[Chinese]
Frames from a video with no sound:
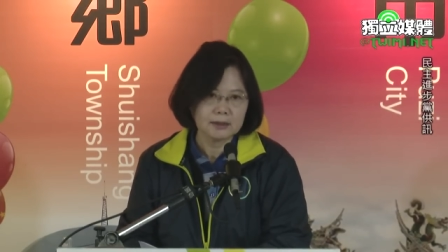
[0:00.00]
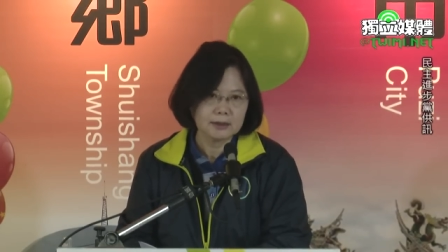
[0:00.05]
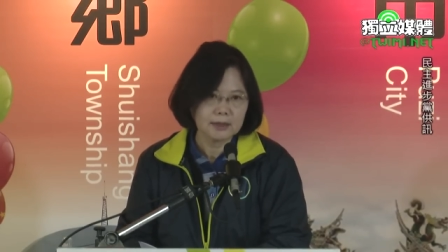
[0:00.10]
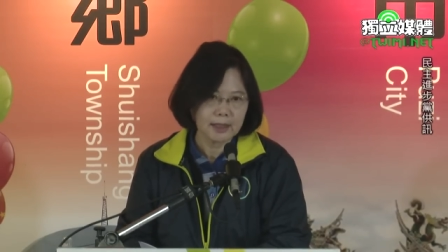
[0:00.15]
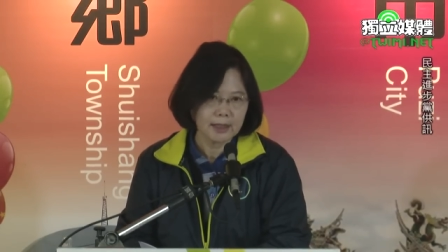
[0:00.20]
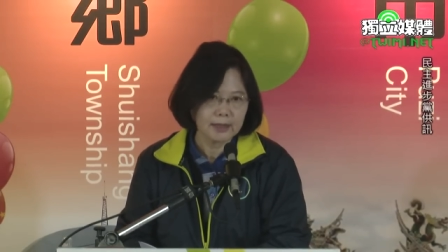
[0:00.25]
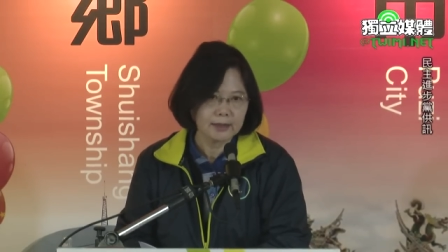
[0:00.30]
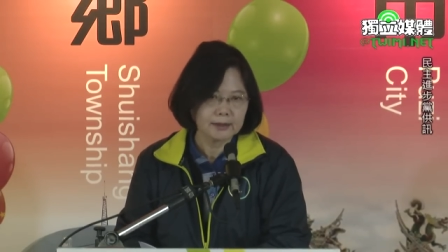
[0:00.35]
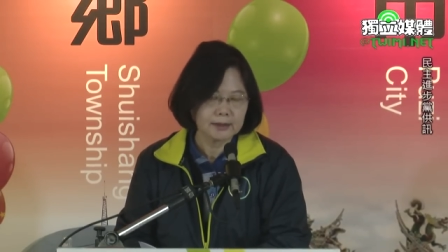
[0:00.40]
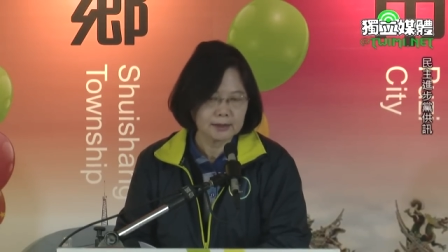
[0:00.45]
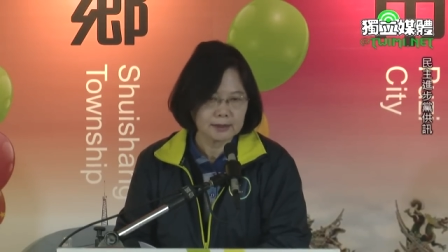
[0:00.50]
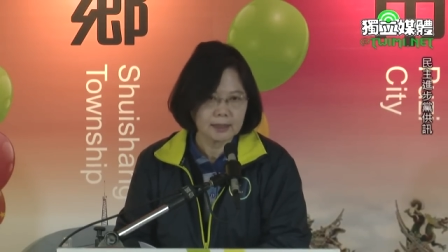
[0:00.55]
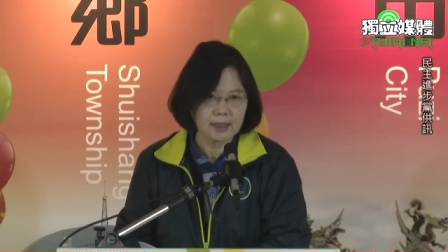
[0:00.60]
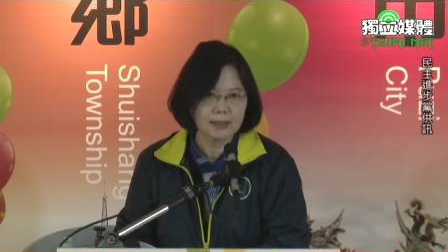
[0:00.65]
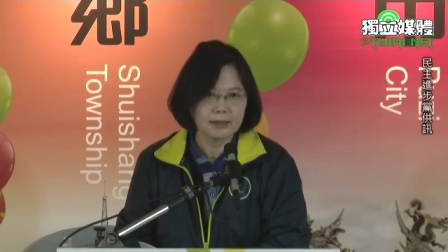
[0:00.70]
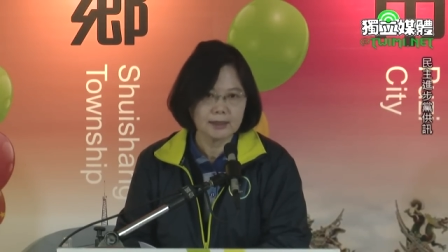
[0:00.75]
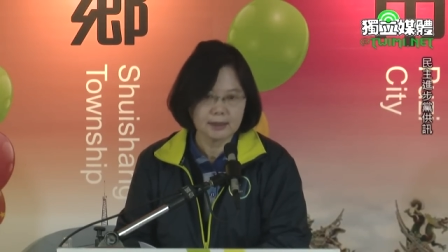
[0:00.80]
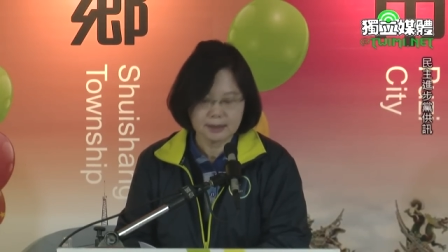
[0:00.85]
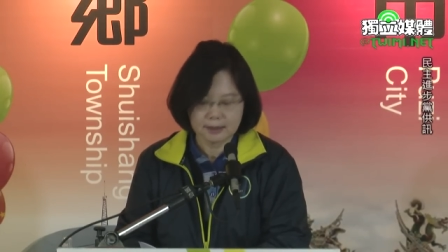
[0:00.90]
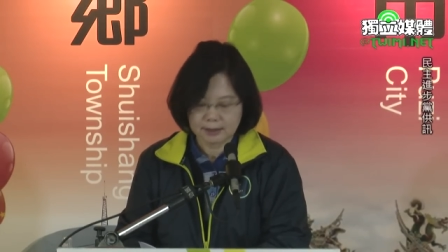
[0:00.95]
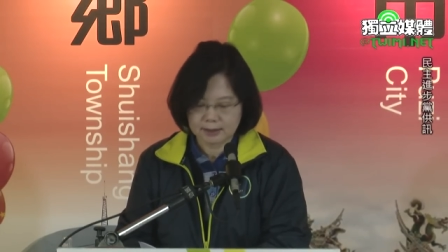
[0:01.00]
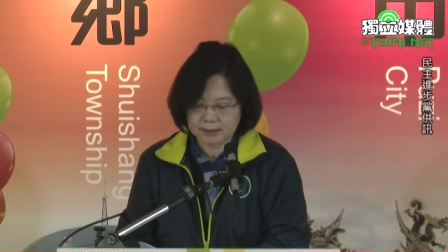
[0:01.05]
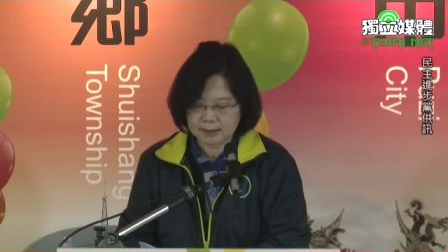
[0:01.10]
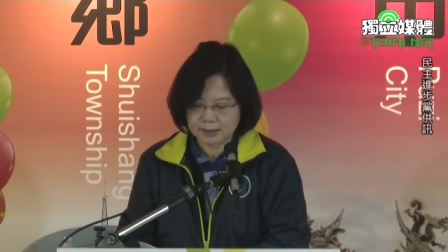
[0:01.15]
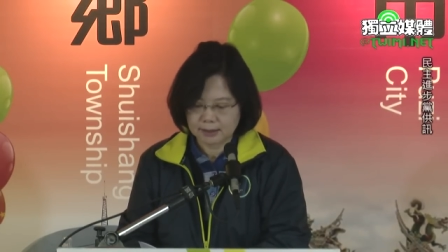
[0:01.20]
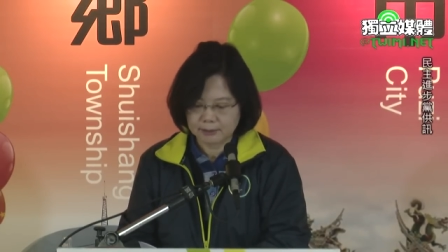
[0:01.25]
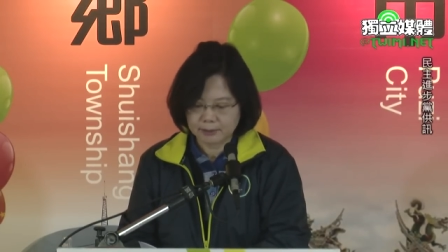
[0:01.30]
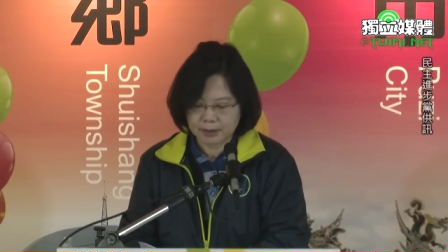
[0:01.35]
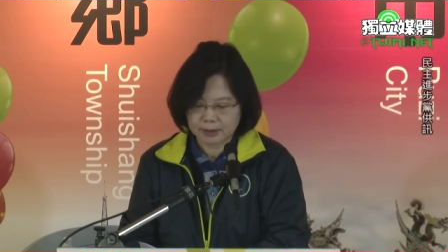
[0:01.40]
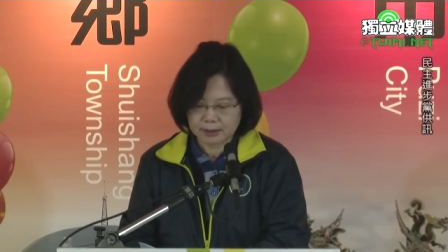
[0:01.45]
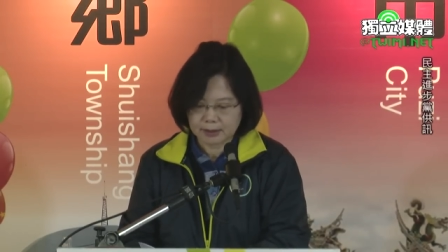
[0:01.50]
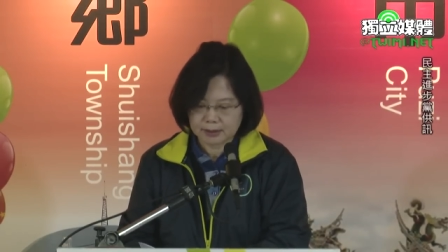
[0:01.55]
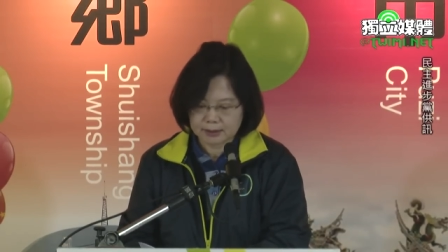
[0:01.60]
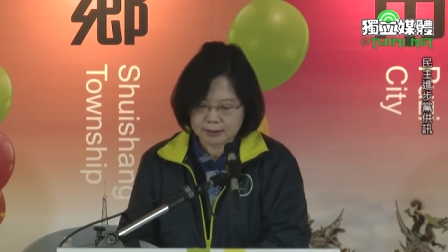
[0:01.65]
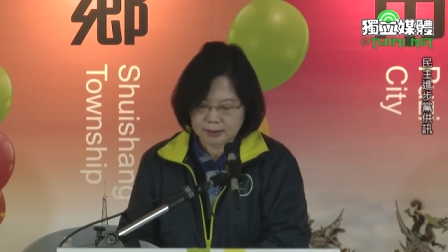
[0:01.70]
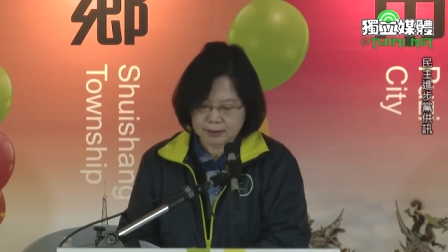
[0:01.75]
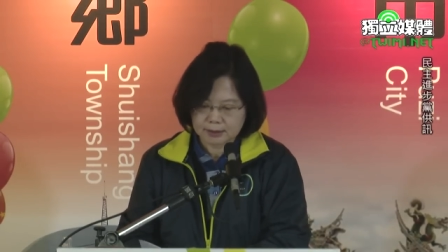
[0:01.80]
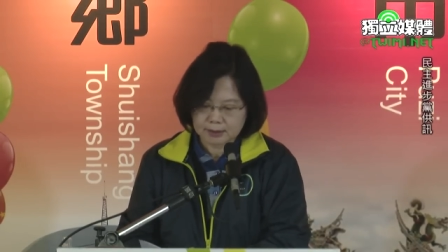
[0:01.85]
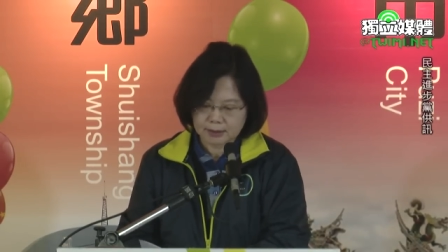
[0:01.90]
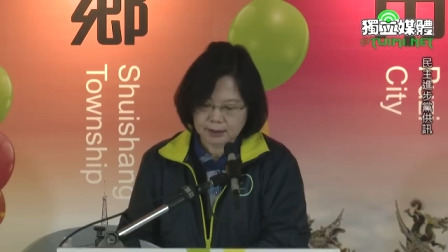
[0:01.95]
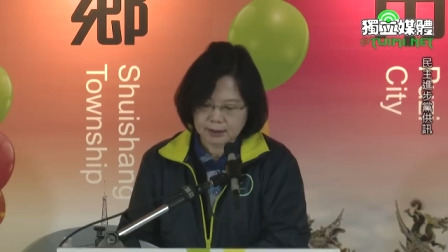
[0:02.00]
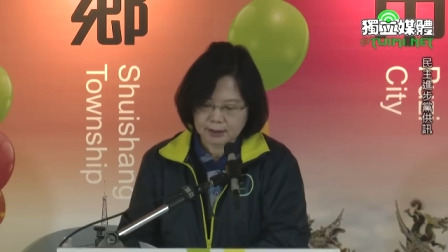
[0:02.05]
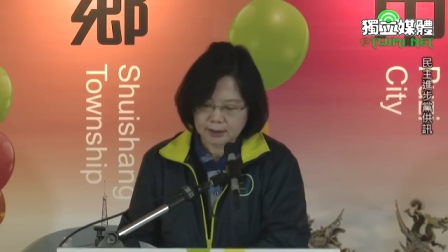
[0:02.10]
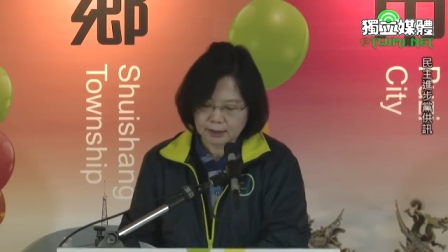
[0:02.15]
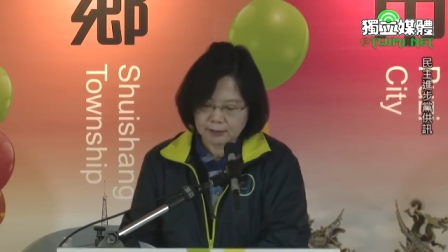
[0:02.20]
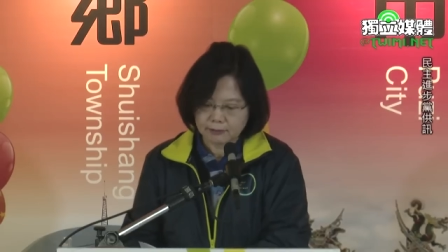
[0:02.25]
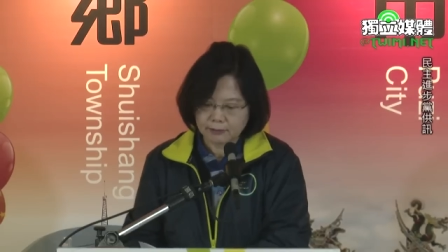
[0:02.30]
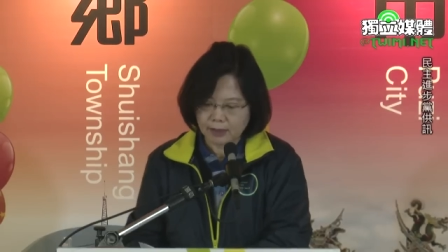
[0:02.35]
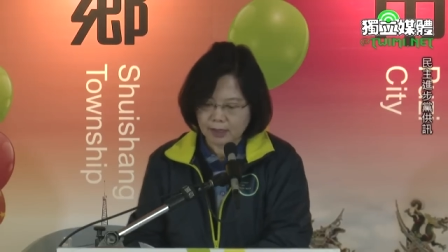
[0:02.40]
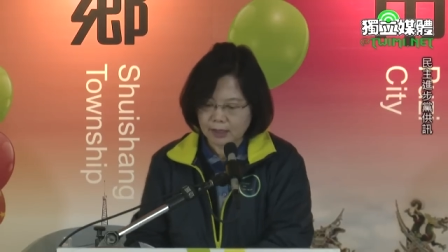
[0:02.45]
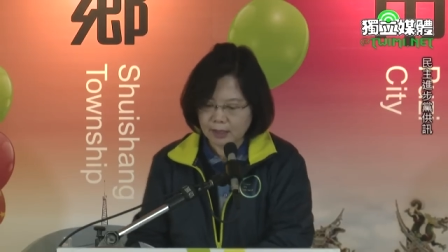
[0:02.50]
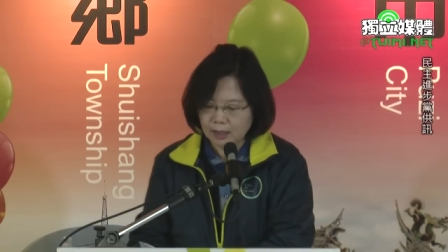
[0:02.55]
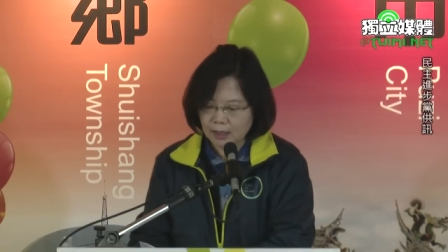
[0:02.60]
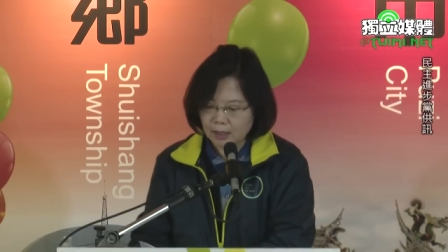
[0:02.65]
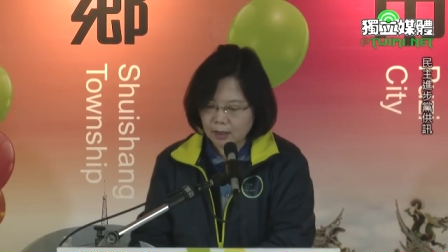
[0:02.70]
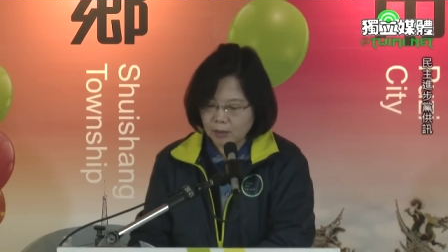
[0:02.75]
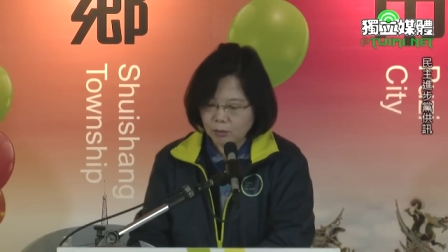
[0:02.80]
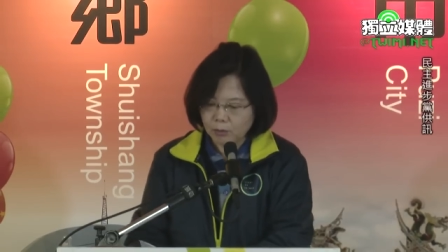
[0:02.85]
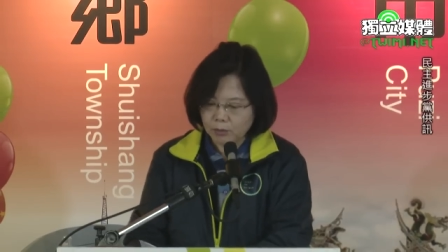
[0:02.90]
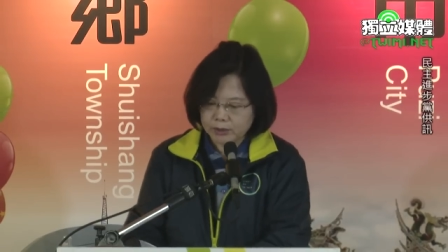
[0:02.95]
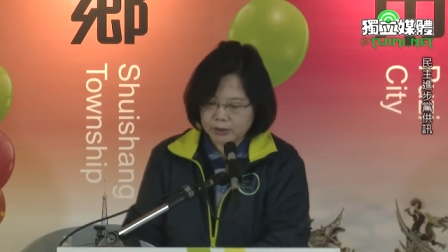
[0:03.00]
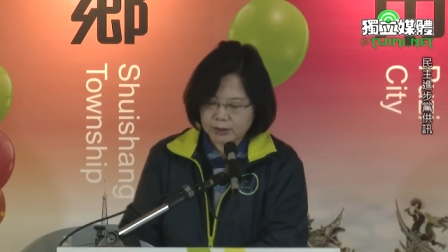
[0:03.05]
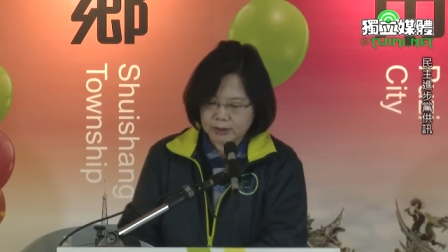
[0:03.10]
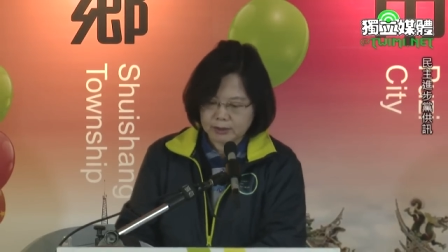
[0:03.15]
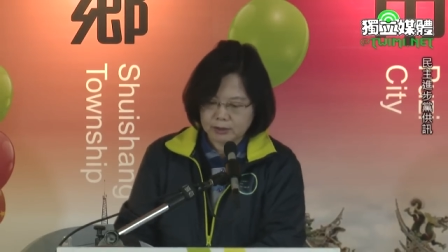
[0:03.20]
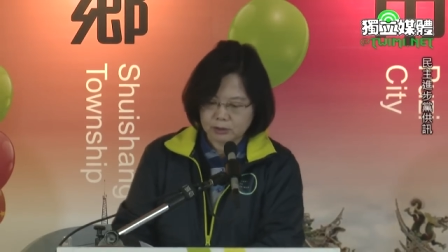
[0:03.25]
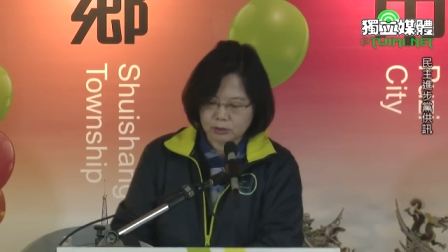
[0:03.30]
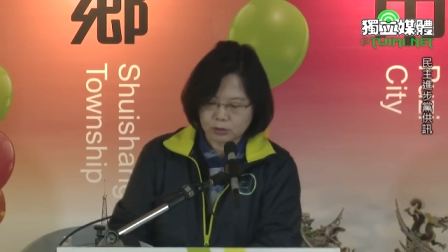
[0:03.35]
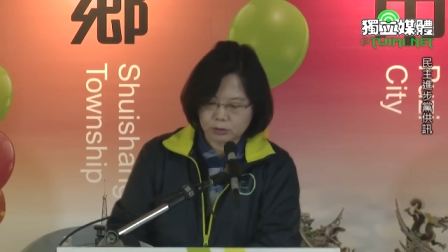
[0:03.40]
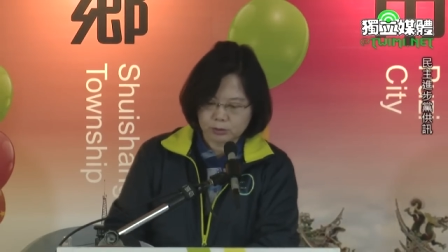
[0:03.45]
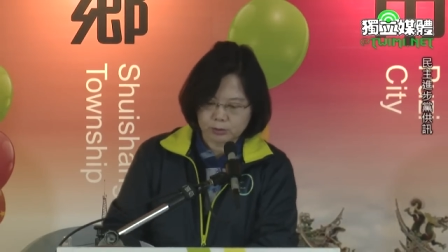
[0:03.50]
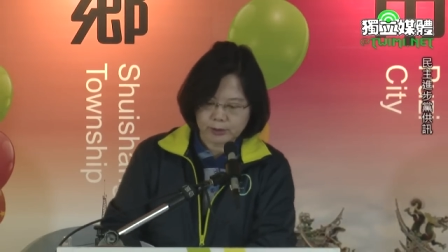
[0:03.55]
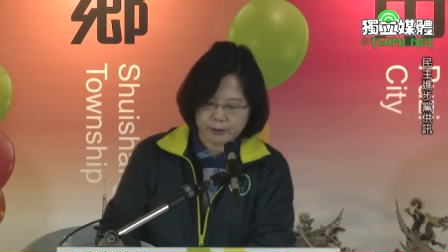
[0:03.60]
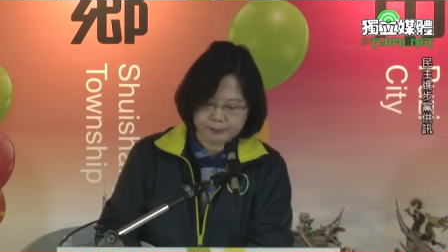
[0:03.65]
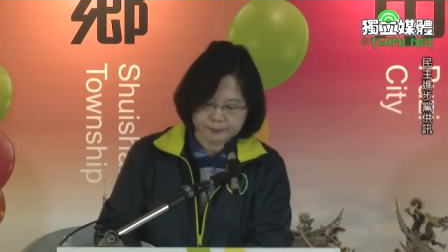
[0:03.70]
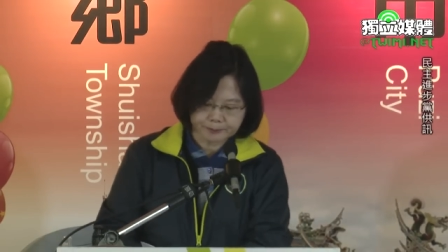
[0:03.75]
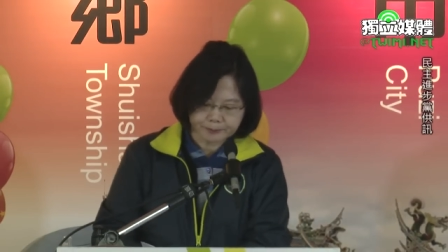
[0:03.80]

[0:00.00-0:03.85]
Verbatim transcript: 在食安议题上面的这些立法问题的处理。